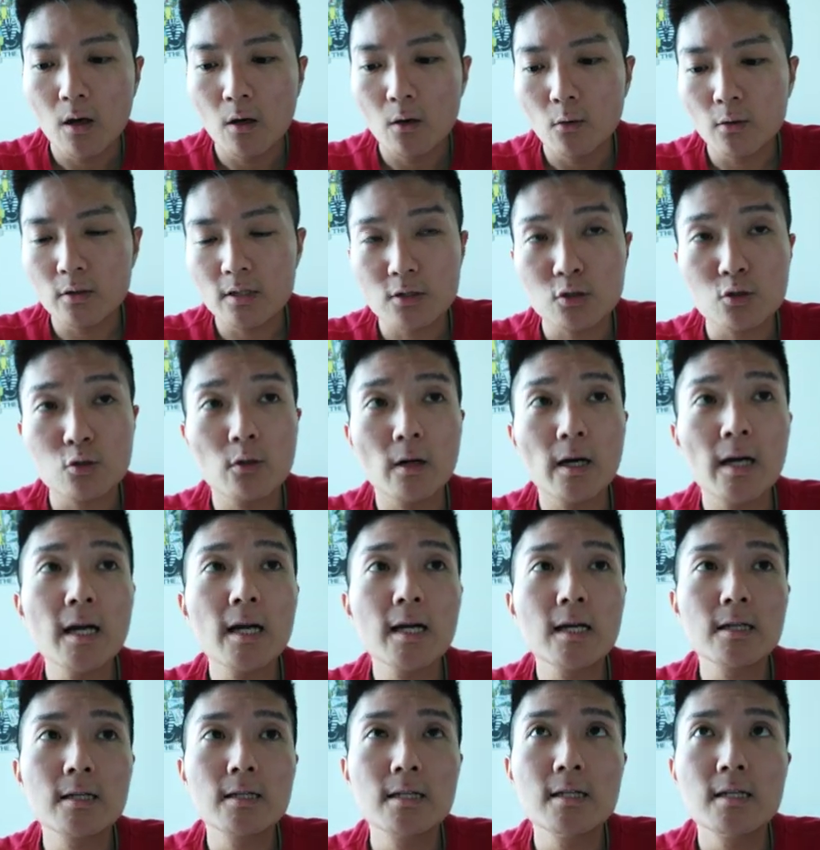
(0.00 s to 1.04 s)
或者说，
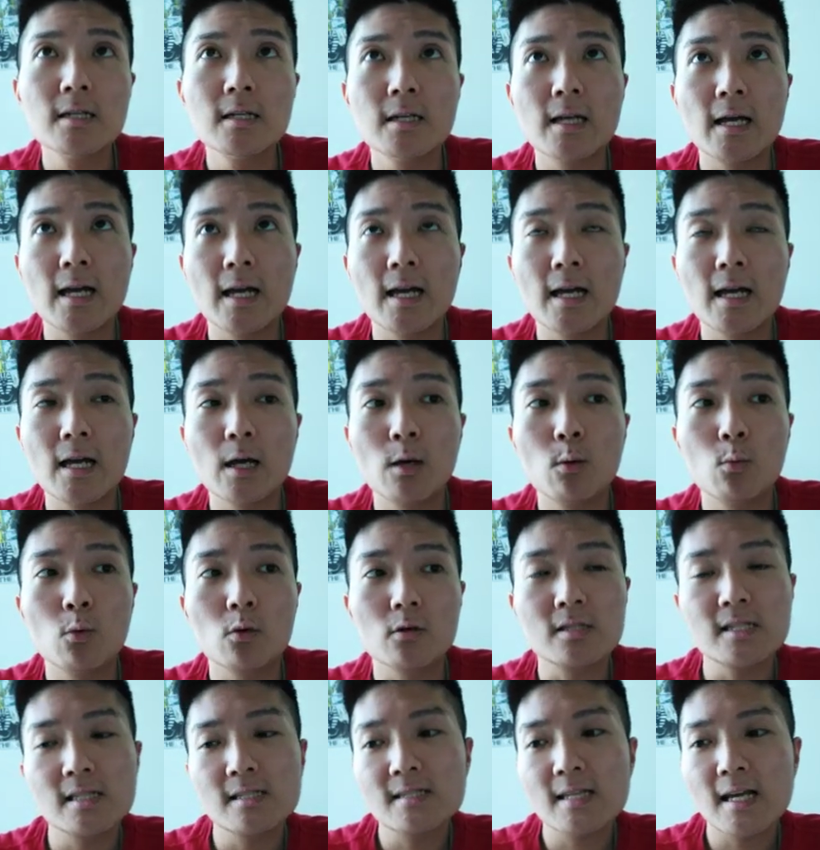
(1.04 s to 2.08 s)
哎，呃，我
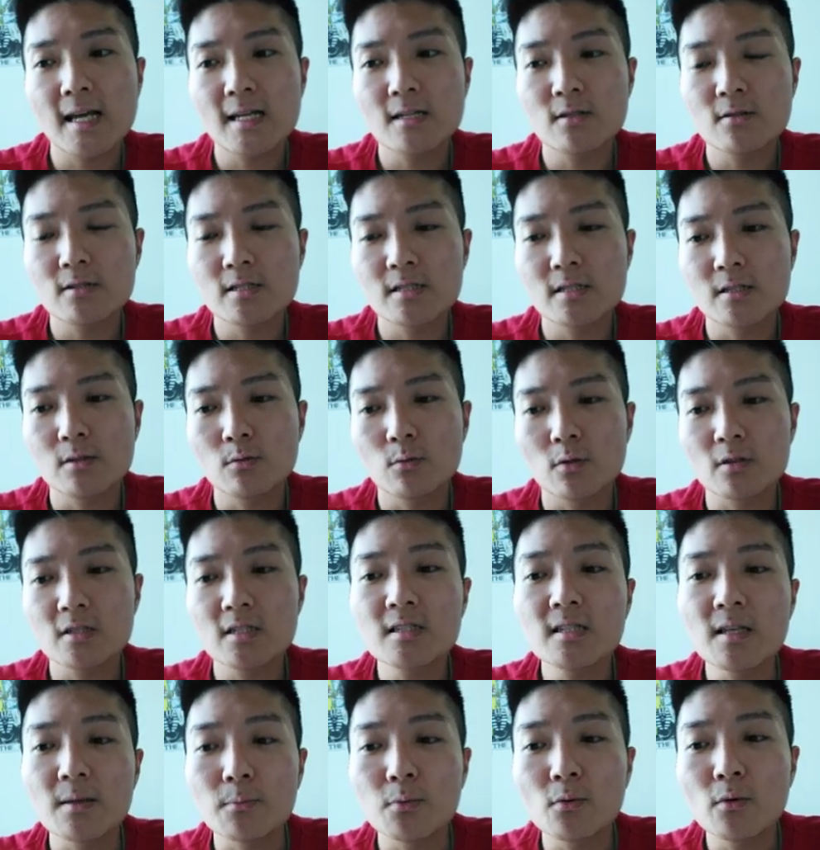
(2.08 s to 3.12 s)
现在就是我身
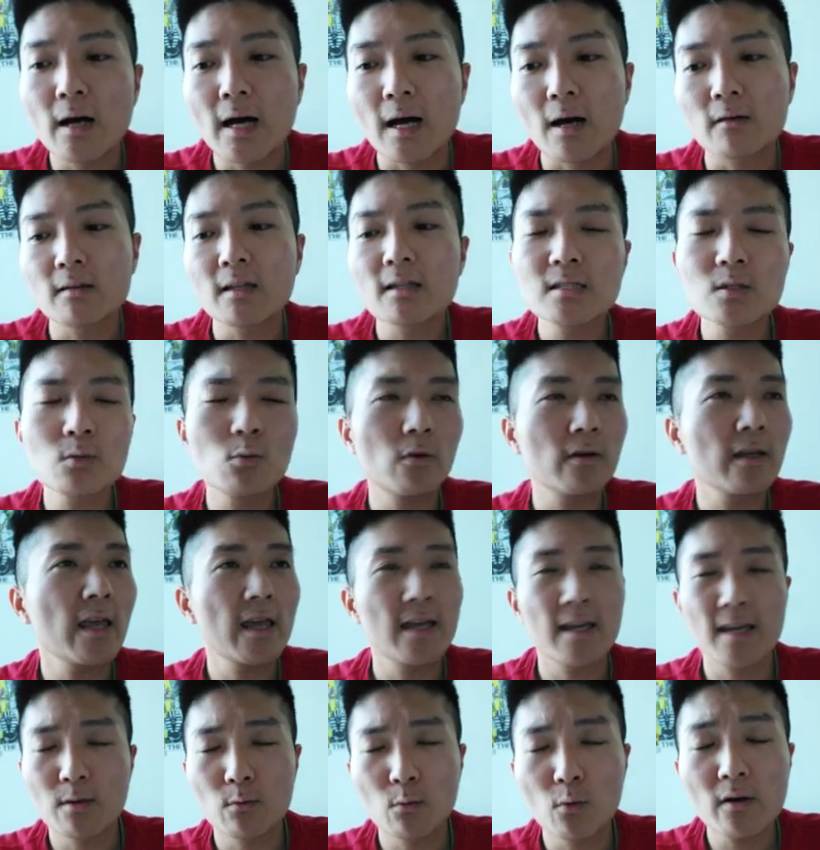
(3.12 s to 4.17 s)
体不好，但是我
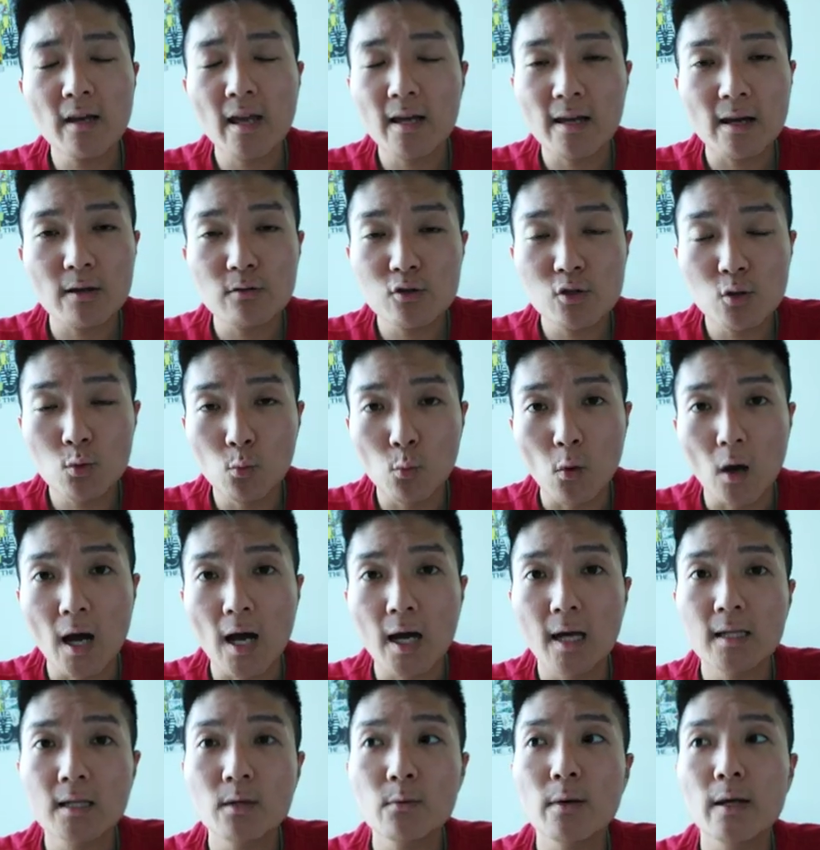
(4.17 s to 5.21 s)
也我也要去
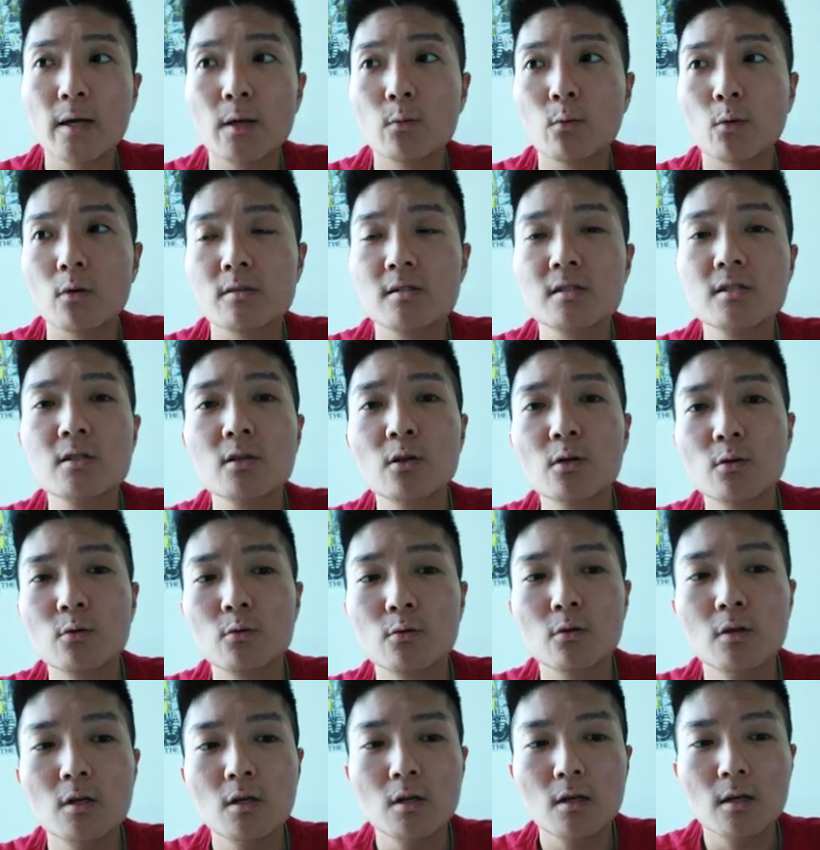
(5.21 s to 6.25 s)
玩，因为我最
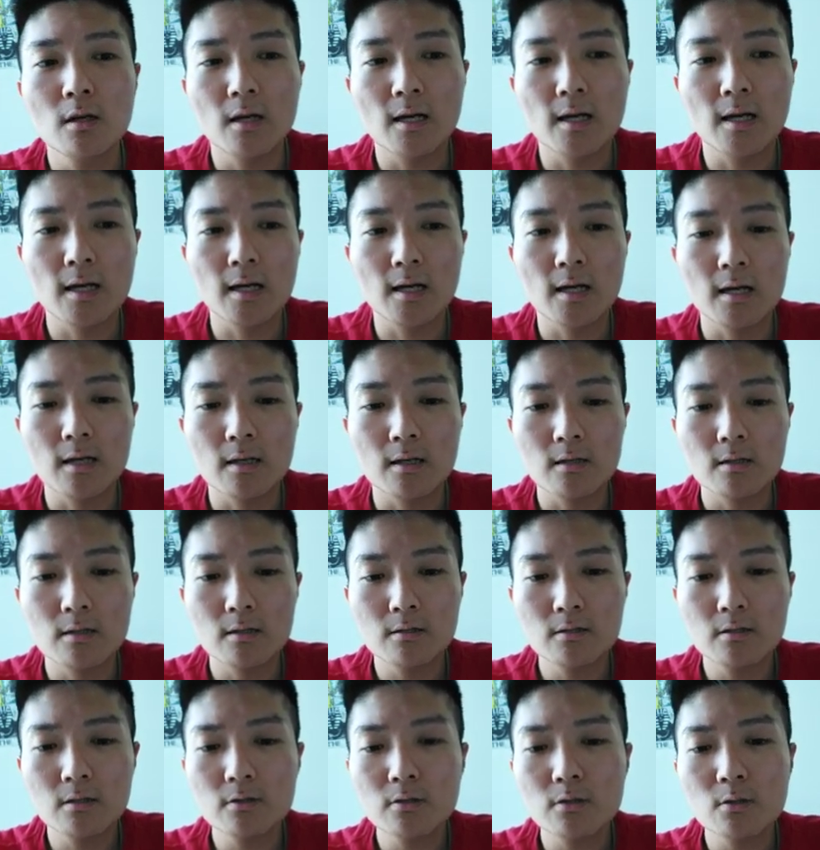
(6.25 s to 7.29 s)
后呃，
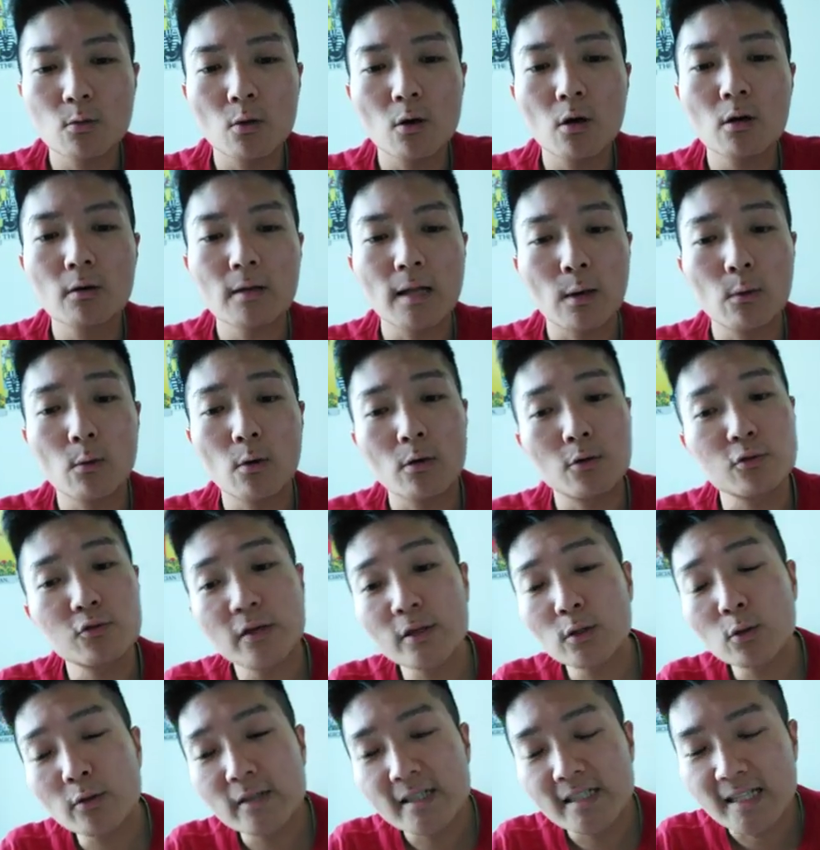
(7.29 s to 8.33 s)
就是我后来我睡
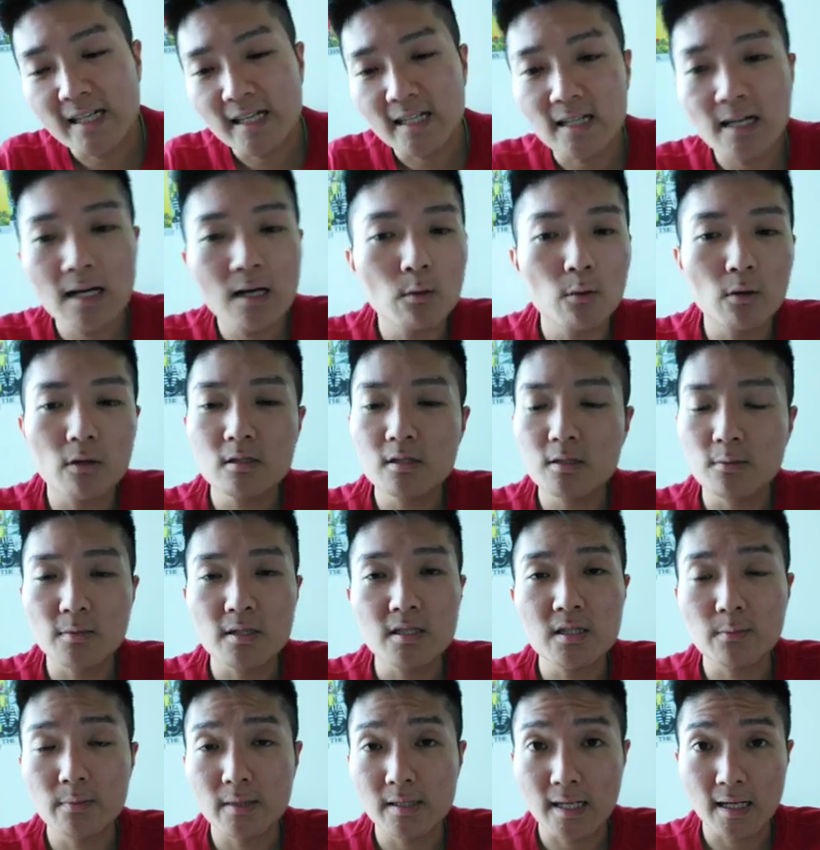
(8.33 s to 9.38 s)
多一点啊，我什么
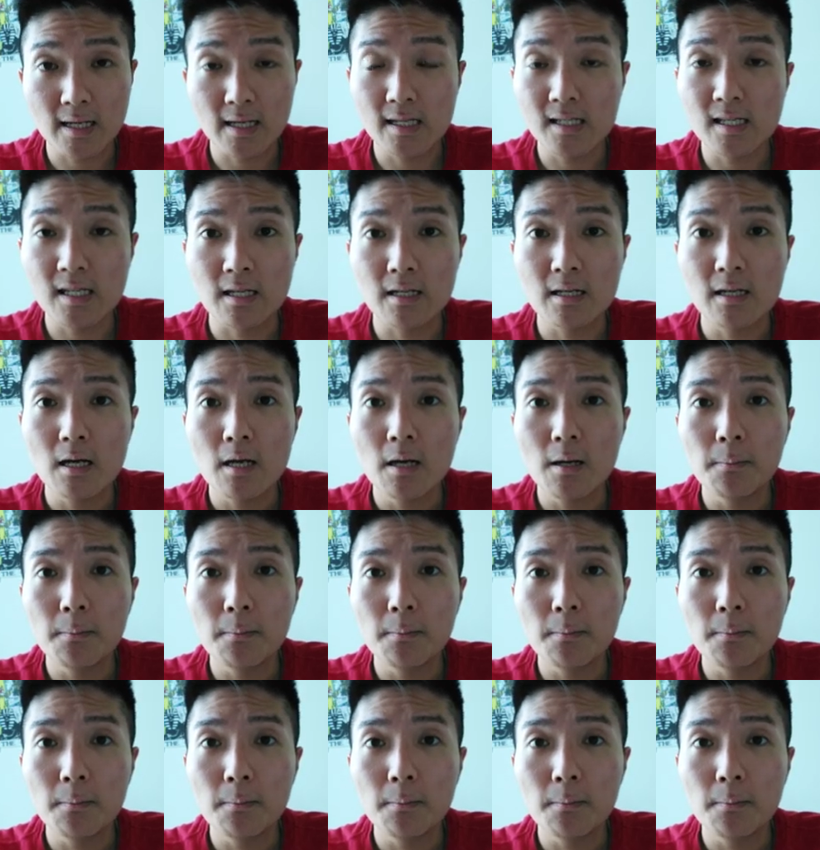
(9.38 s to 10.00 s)
什么也可以。